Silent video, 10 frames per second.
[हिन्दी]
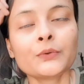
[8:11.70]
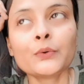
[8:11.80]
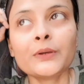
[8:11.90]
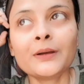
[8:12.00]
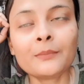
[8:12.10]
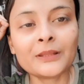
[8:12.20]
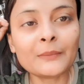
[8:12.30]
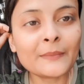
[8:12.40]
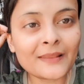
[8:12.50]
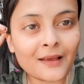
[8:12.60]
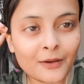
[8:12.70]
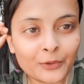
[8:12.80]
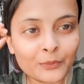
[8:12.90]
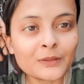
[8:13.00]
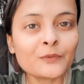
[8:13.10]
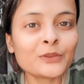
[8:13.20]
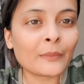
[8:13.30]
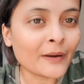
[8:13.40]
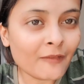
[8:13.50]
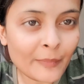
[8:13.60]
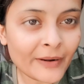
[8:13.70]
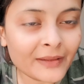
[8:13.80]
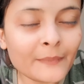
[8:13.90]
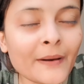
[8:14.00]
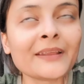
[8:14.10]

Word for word: मतलब मैं मजाक कर रही हूँ मतलब वो थप्पड़ वप्पड़ नहीं मारेंगे